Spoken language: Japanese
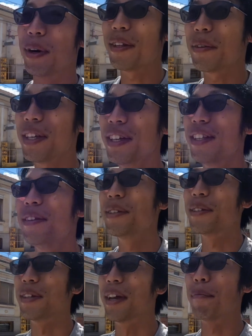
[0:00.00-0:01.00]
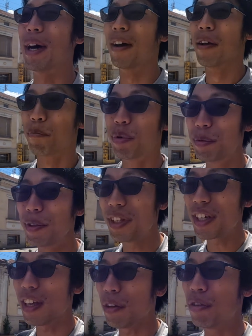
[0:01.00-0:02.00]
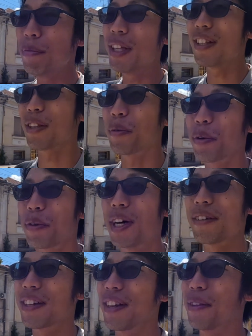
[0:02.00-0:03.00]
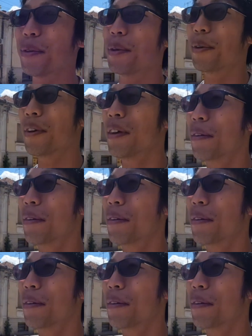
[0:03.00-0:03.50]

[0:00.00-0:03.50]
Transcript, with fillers: 割と気に入ってるんですよね。まあ、部分的に不便なところはあるけれど、